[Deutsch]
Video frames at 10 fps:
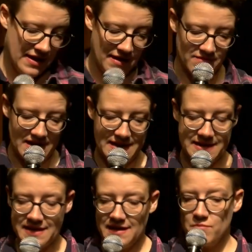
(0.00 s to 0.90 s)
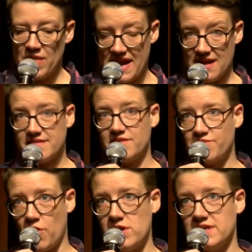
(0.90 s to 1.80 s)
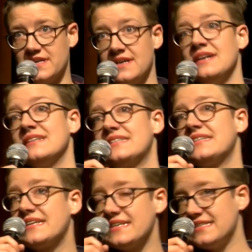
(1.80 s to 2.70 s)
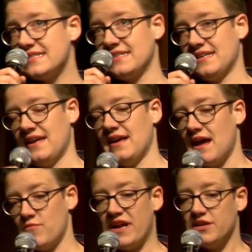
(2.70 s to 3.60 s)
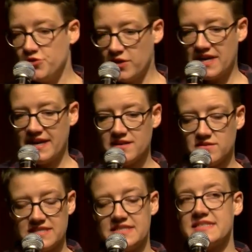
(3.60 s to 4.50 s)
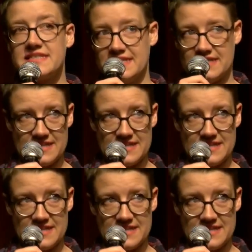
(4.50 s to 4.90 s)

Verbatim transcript: Weil meine Angst ist folgende, dass die GIS an meiner Tür klingelt und dass ich das denen dann